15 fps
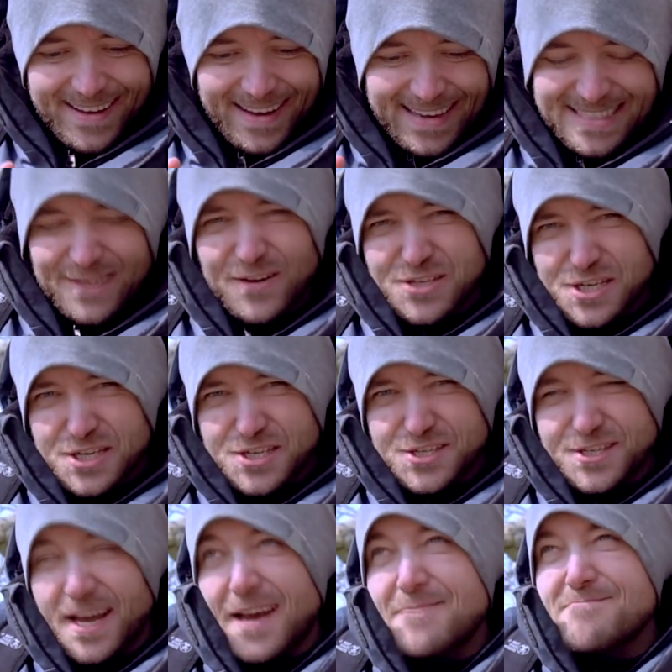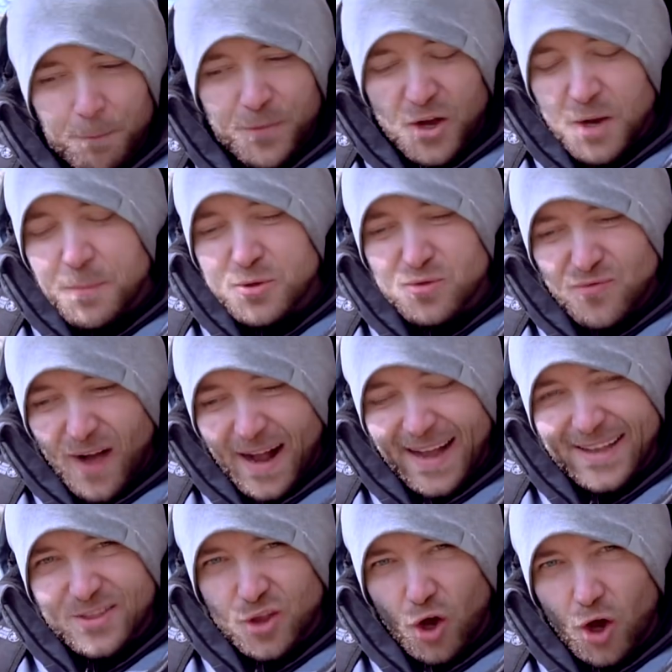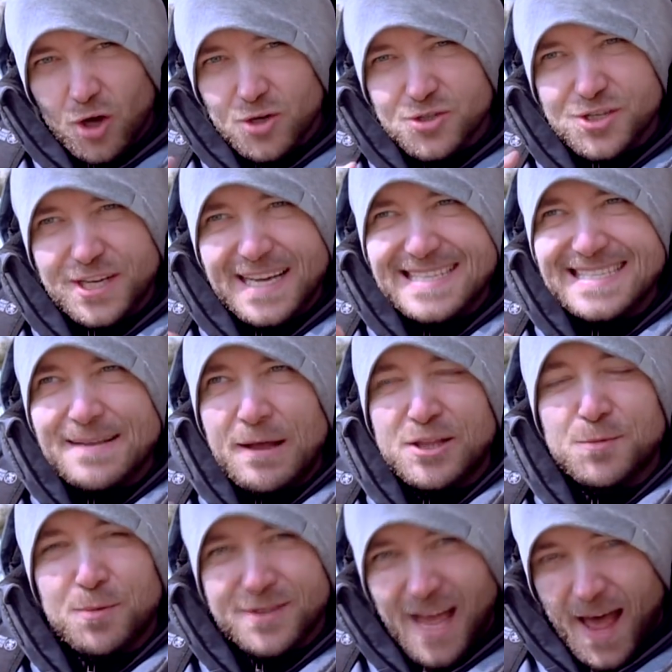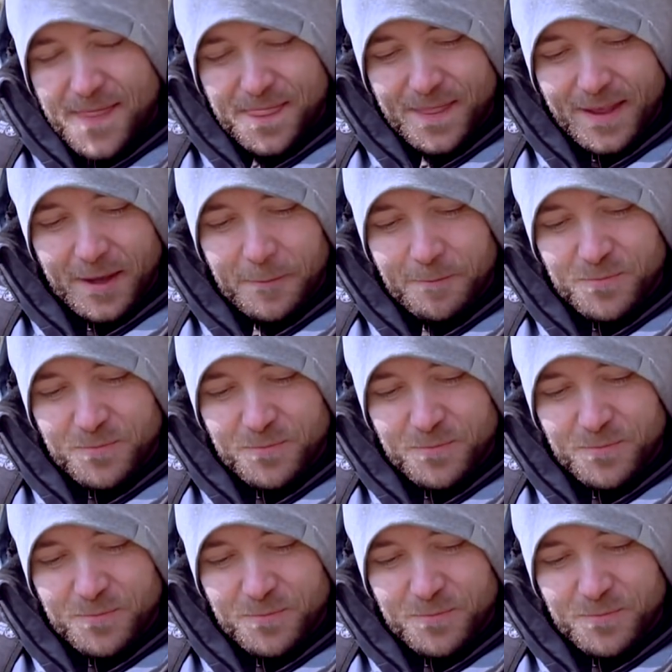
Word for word: Jak zauważyliście, biorę pod uwagę to, że jestem na to podatny.